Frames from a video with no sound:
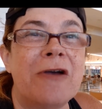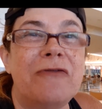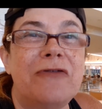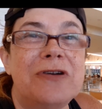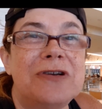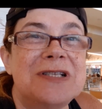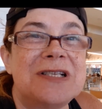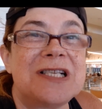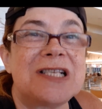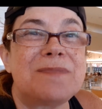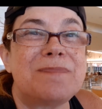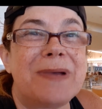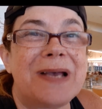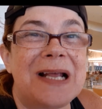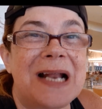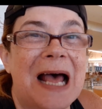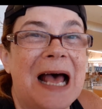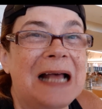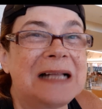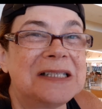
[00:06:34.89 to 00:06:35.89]
eu fico
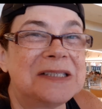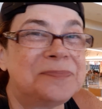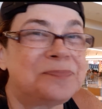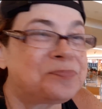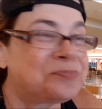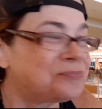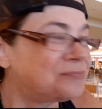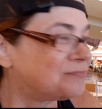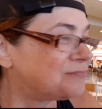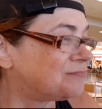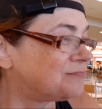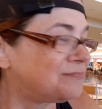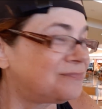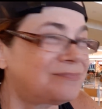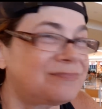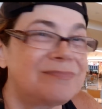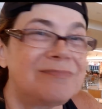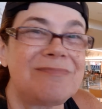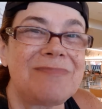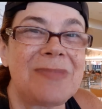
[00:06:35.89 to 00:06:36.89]
desesperada
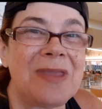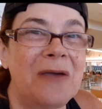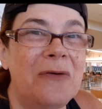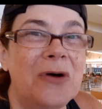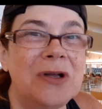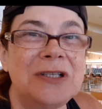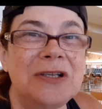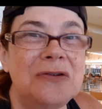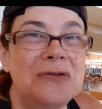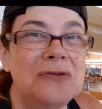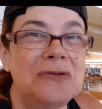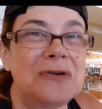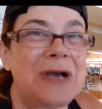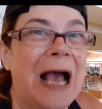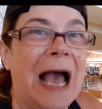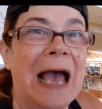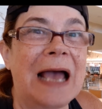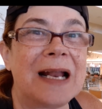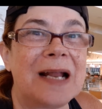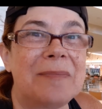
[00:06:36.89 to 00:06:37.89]
enquanto não
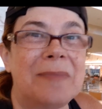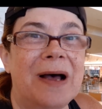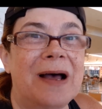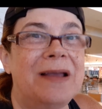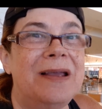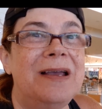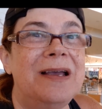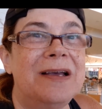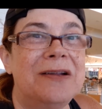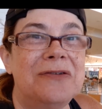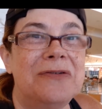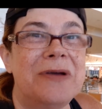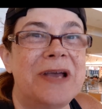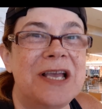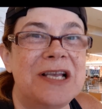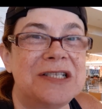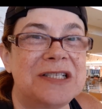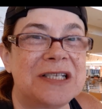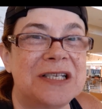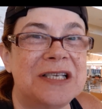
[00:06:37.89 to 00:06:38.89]
cai na barriga, não
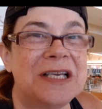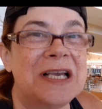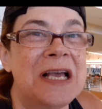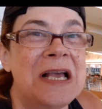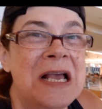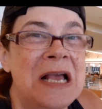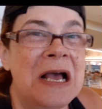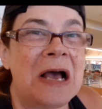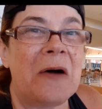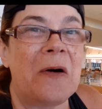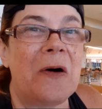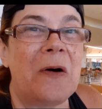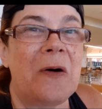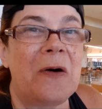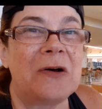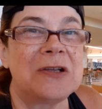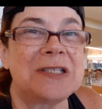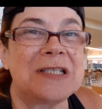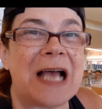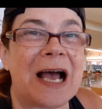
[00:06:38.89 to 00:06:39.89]
enche aqui,
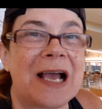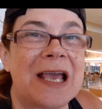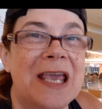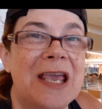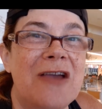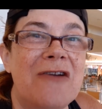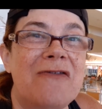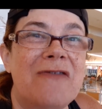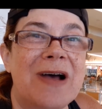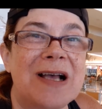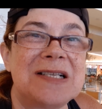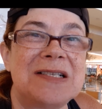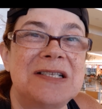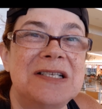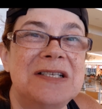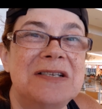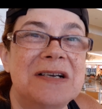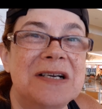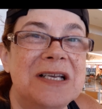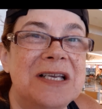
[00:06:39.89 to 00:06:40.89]
o saquinho
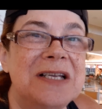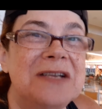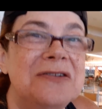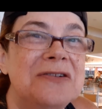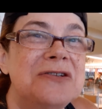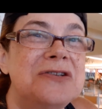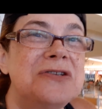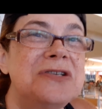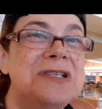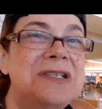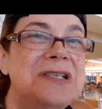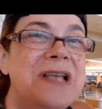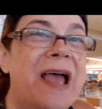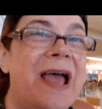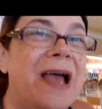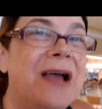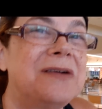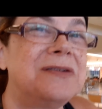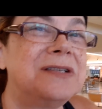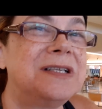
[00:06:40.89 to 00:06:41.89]
vazio aqui, não
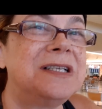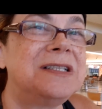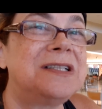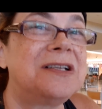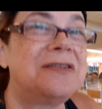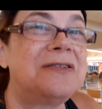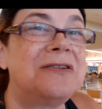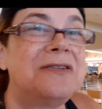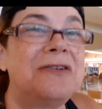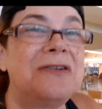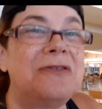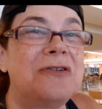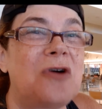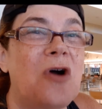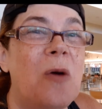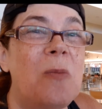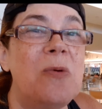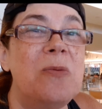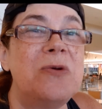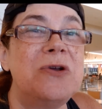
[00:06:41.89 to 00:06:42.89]
sossego, né? Então eu
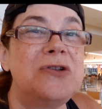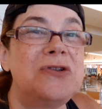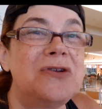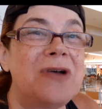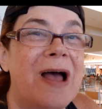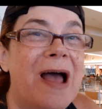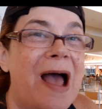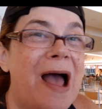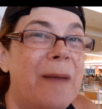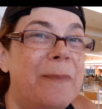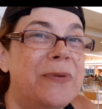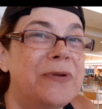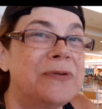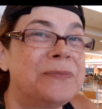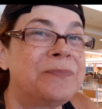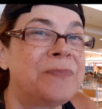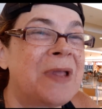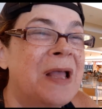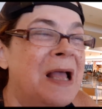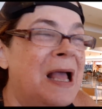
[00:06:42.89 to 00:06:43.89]
como muito rápido.
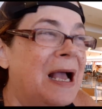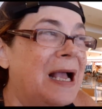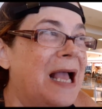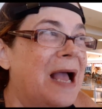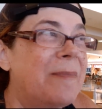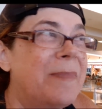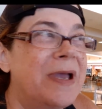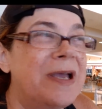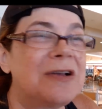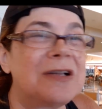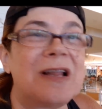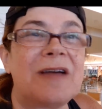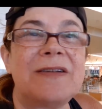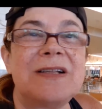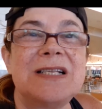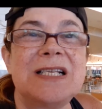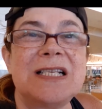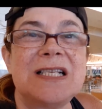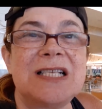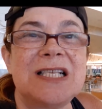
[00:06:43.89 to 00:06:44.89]
Acabei que eu tava
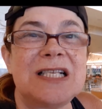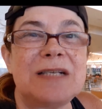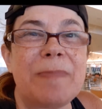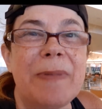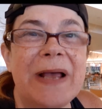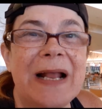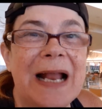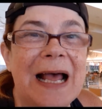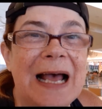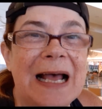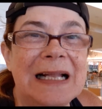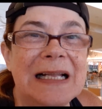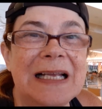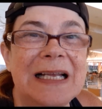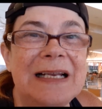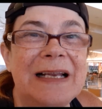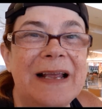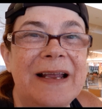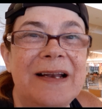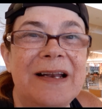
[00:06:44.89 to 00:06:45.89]
desesperada e
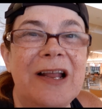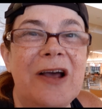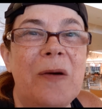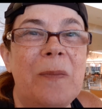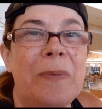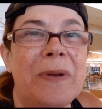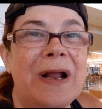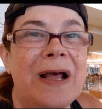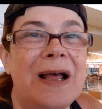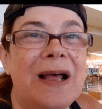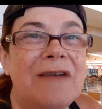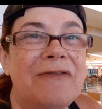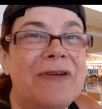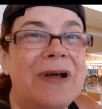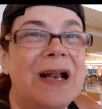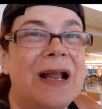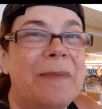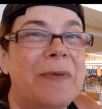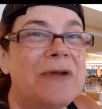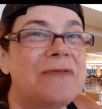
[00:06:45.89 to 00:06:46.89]
nem deu pra
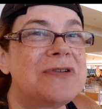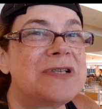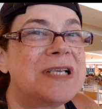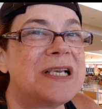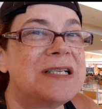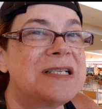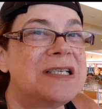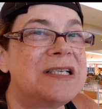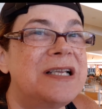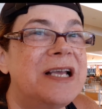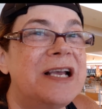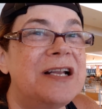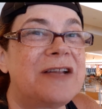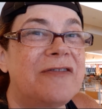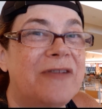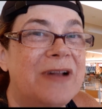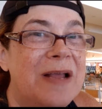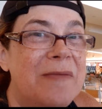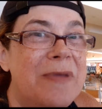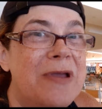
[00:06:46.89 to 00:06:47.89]
falar pra vocês direito, eu
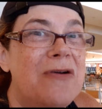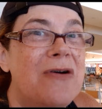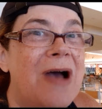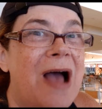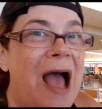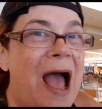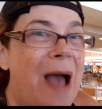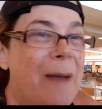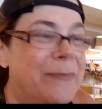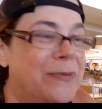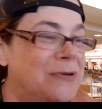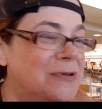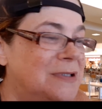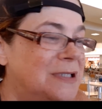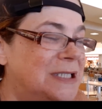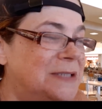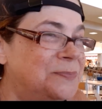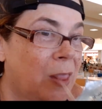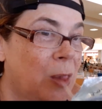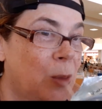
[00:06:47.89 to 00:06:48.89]
falei meio rápido,
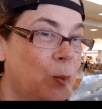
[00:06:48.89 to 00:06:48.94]
né?